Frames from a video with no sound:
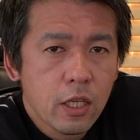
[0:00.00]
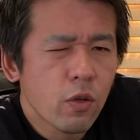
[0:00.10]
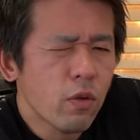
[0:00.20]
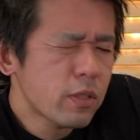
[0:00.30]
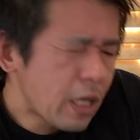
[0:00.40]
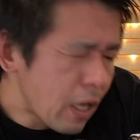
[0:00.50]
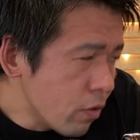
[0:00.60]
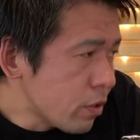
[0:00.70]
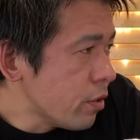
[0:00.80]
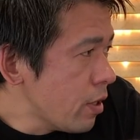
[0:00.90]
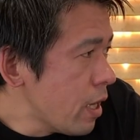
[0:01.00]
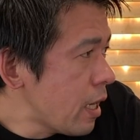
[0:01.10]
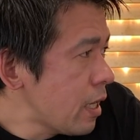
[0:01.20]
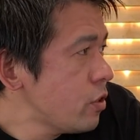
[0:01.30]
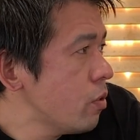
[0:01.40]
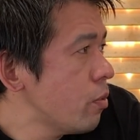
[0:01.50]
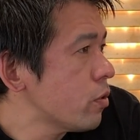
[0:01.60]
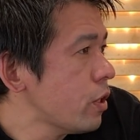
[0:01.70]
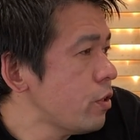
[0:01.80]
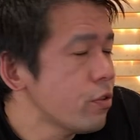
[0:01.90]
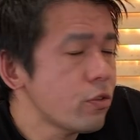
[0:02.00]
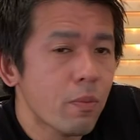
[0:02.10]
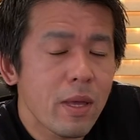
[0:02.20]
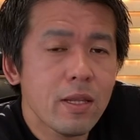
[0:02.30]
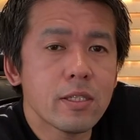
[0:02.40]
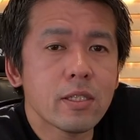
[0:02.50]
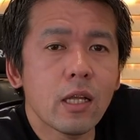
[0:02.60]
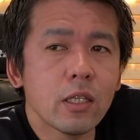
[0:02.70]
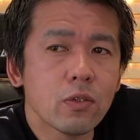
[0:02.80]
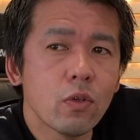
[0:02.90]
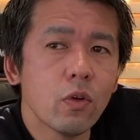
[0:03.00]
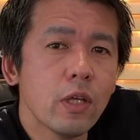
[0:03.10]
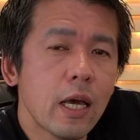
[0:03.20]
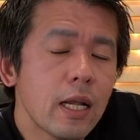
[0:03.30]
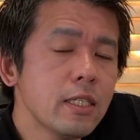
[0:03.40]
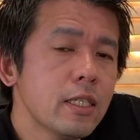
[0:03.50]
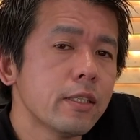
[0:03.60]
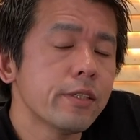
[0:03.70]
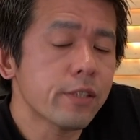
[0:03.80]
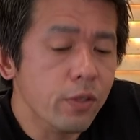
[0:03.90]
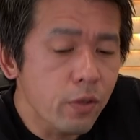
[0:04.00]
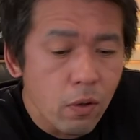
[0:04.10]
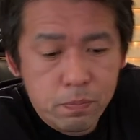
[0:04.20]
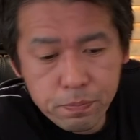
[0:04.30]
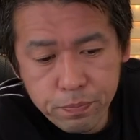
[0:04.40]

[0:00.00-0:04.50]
気をつけようっていうね話を、僕ねニュースを目にしたんで、それをね話したんですけど、